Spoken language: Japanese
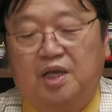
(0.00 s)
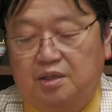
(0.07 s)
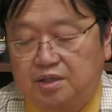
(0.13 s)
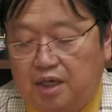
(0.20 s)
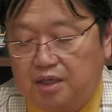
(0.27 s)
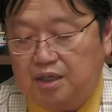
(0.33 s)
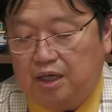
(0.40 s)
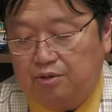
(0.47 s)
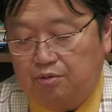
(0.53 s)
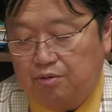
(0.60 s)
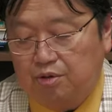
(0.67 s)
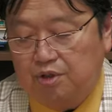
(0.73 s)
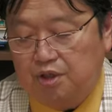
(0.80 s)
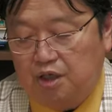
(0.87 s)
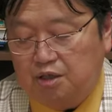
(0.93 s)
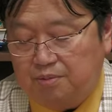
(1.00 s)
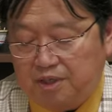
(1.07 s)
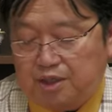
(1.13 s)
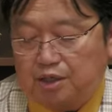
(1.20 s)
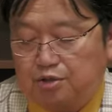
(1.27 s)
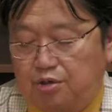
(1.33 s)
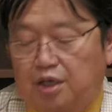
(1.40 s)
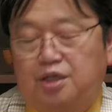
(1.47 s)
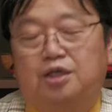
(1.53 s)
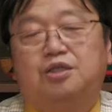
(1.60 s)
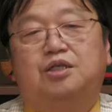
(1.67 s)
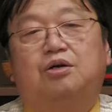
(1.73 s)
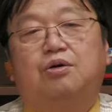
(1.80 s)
さっきあの一番最初に話し